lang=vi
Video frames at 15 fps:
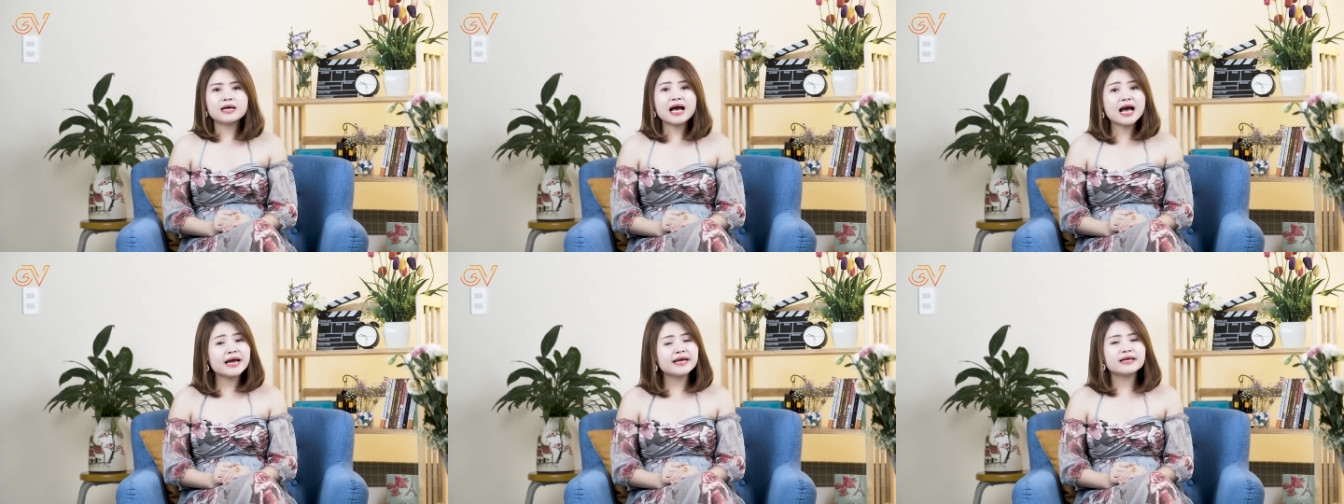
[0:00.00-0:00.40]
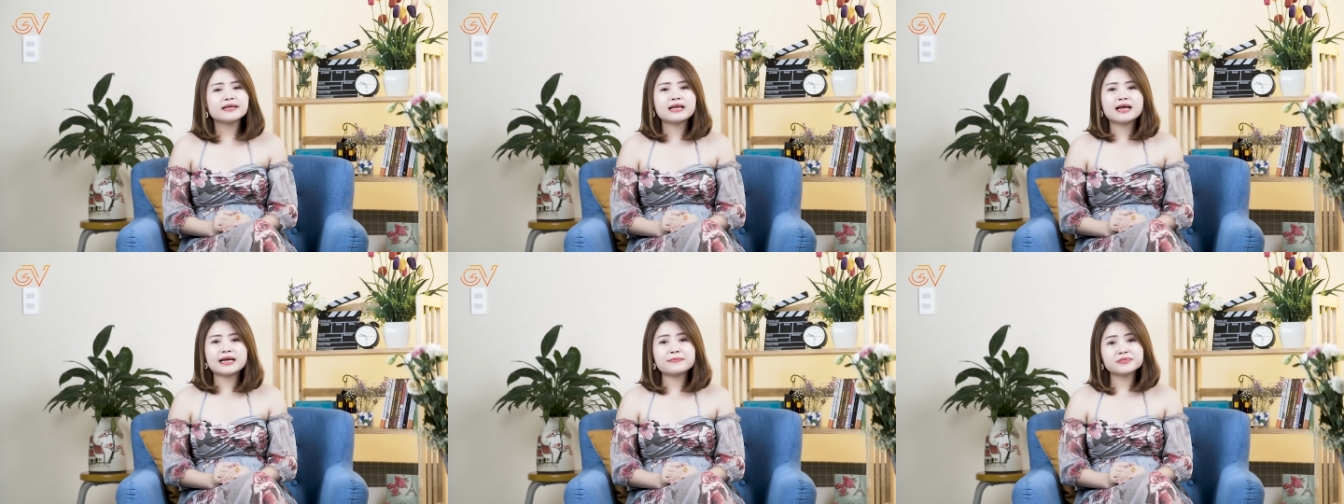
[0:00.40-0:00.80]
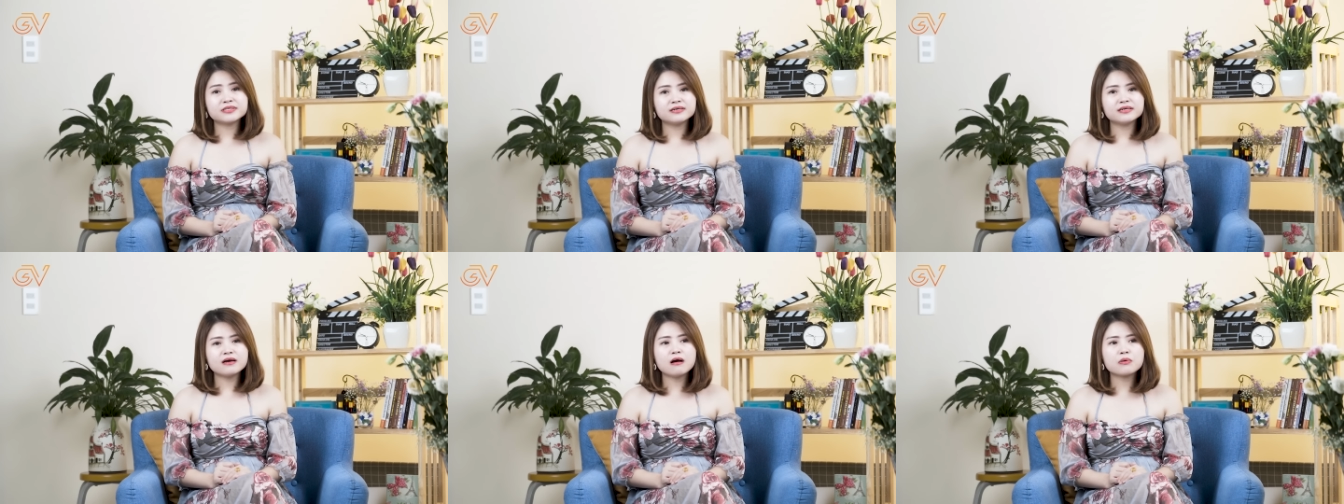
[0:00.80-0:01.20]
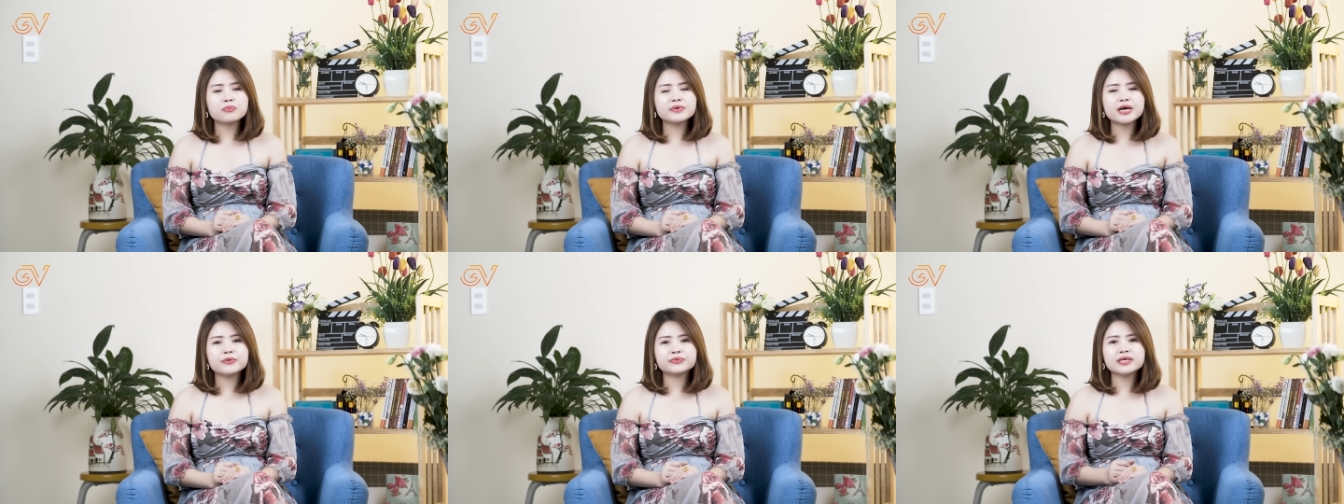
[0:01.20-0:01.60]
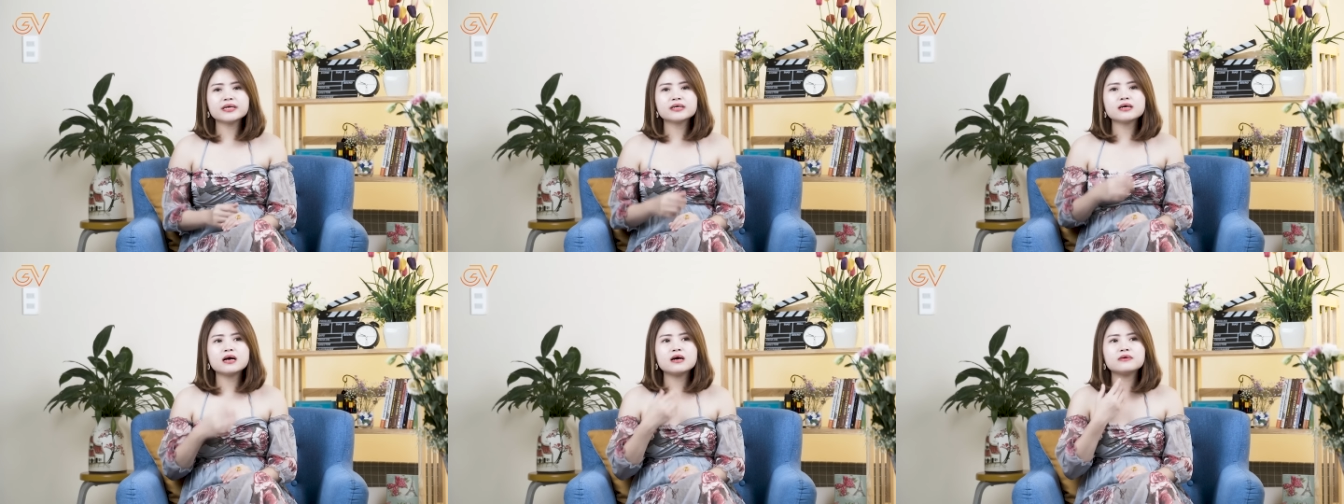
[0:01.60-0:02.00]
ai là nam giới họ cũng đều thích
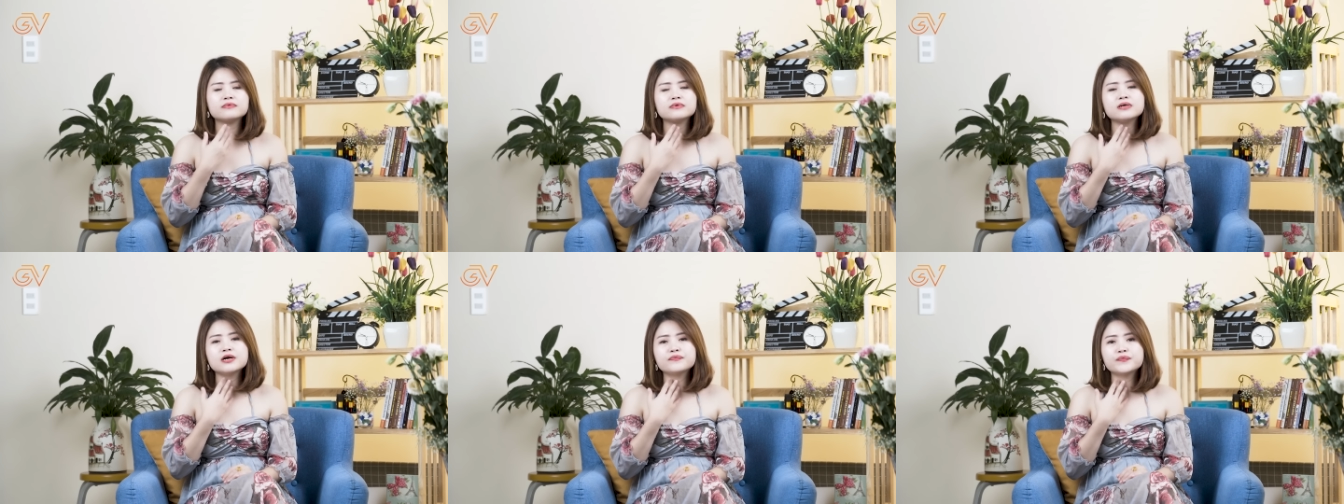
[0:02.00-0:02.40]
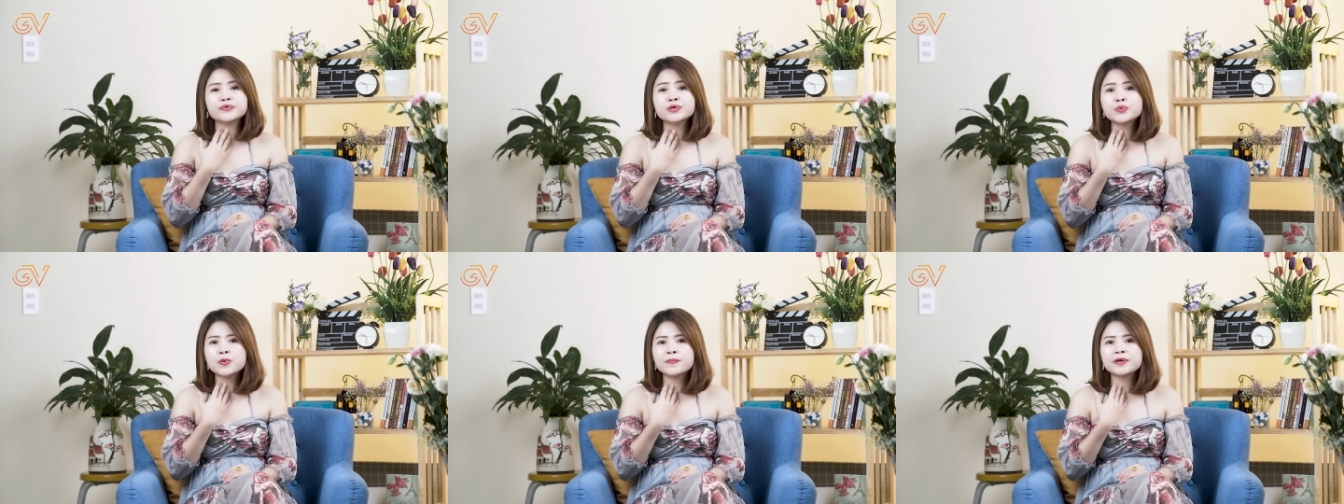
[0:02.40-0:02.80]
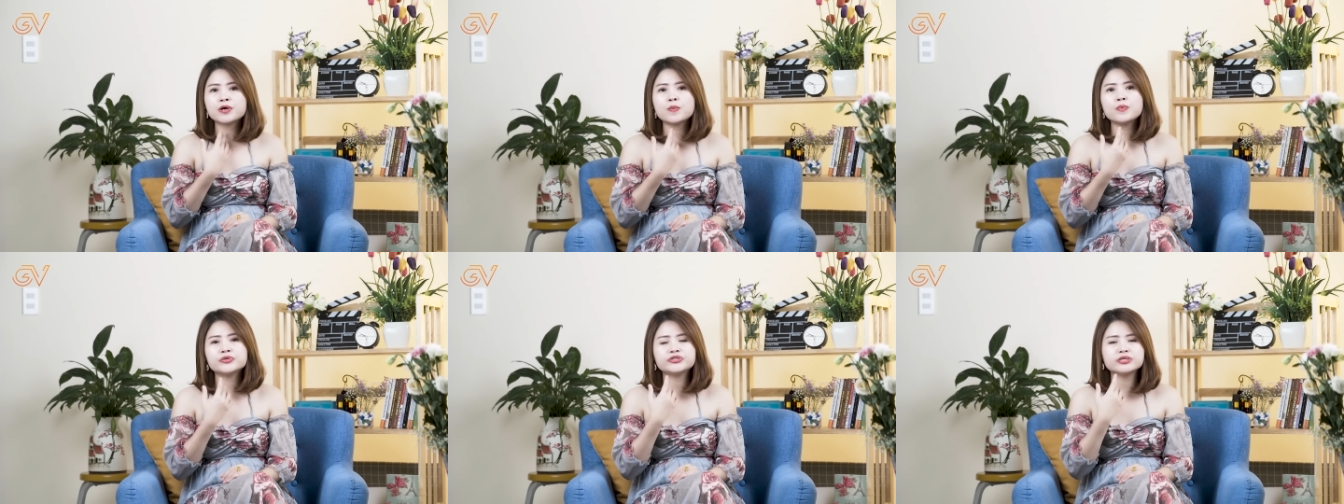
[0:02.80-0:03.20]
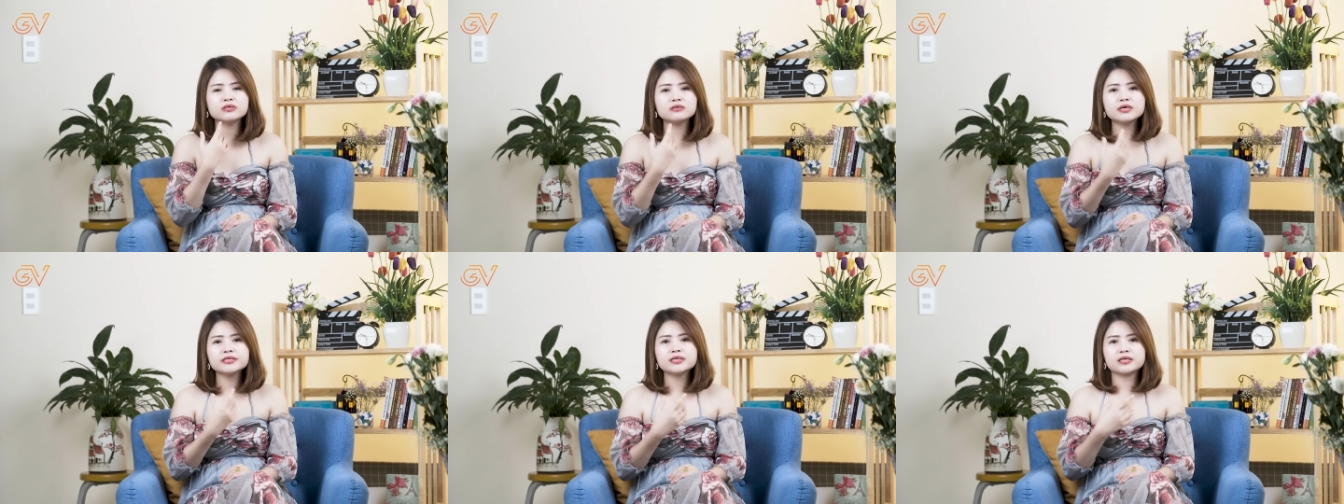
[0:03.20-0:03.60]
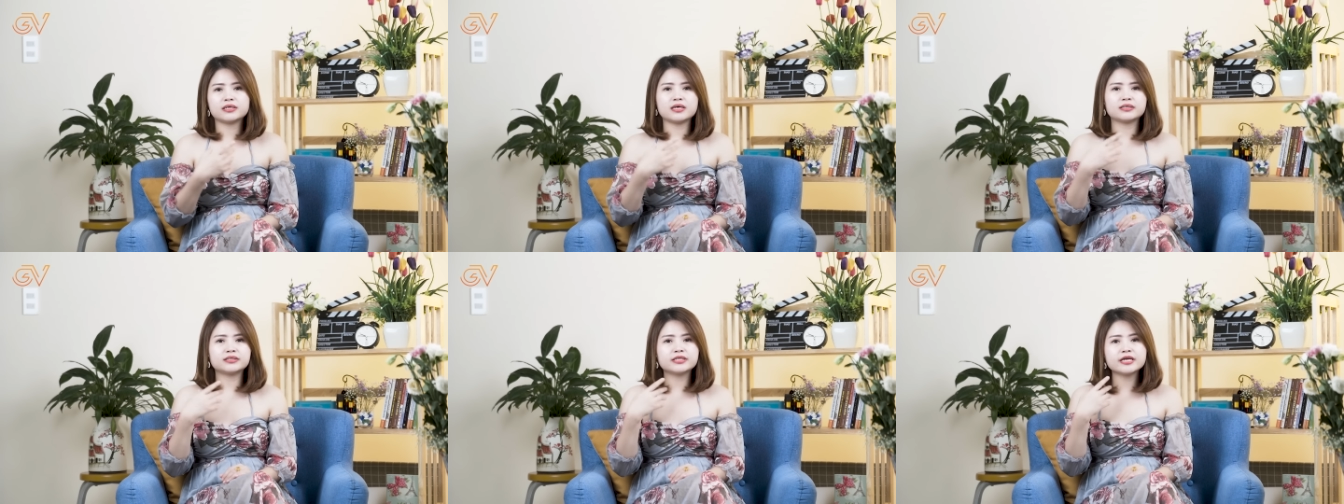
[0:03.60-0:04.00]
uh, người phụ nữ của mình có một chiếc lưỡi thật uh,